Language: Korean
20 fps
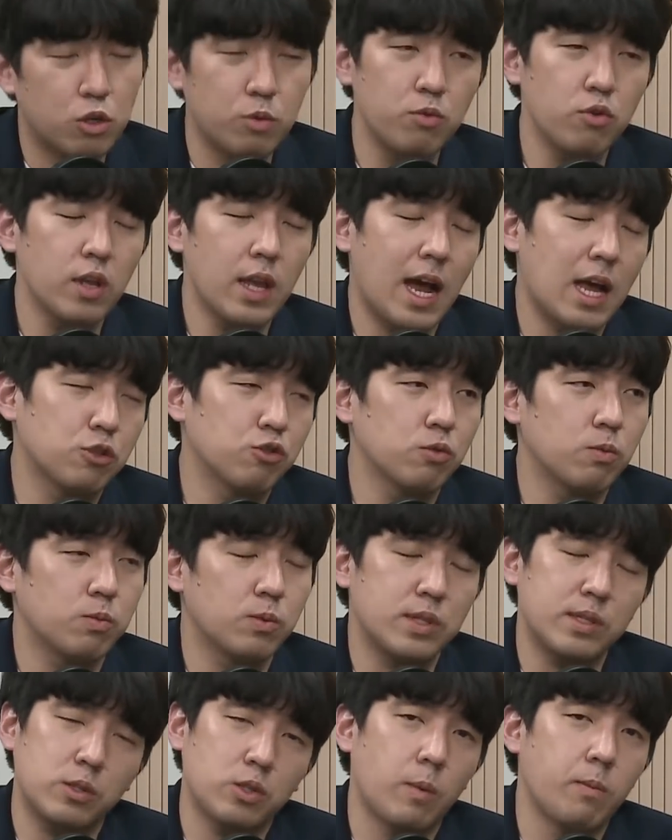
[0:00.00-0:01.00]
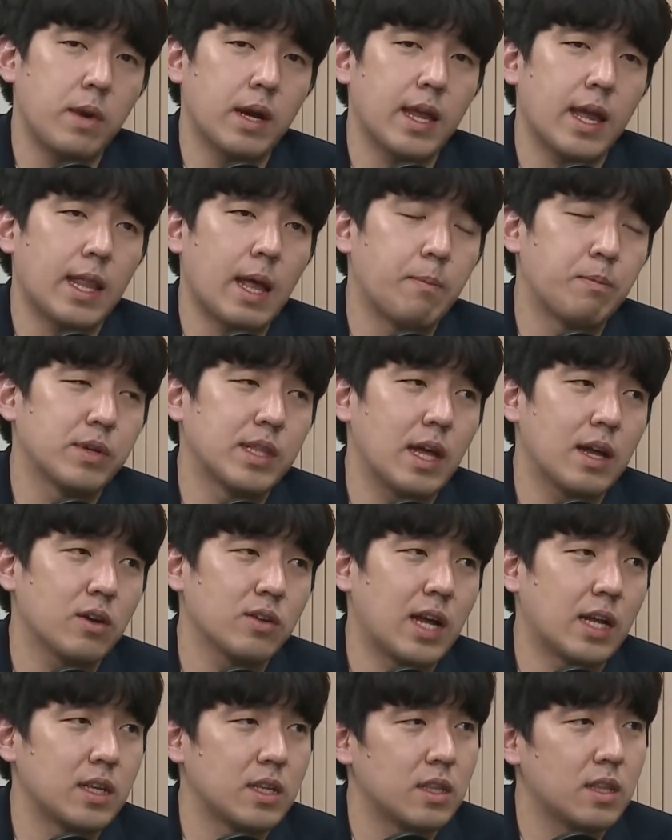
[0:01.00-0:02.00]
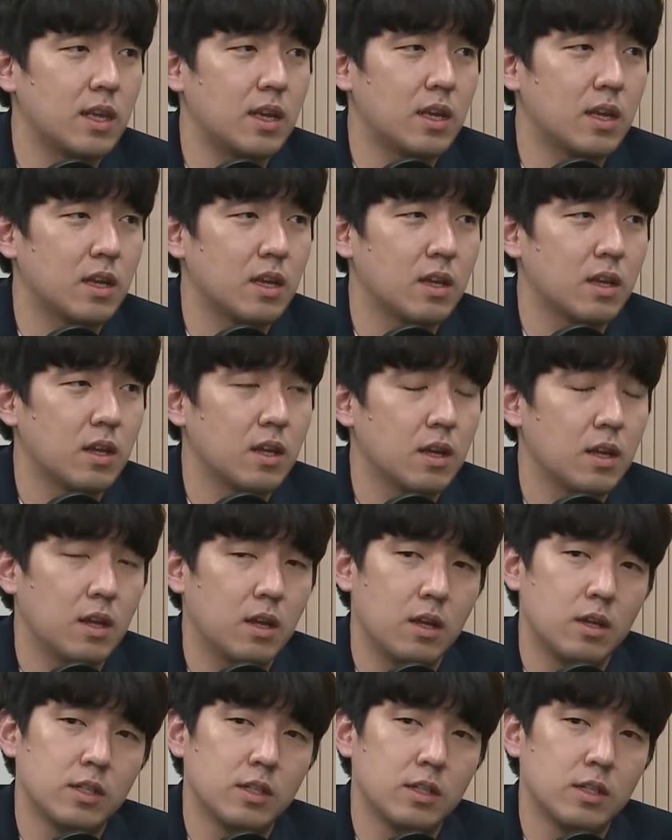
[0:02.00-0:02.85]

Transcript: 금융이 아주 전방이 나쁘다는 건 아닌데. 음.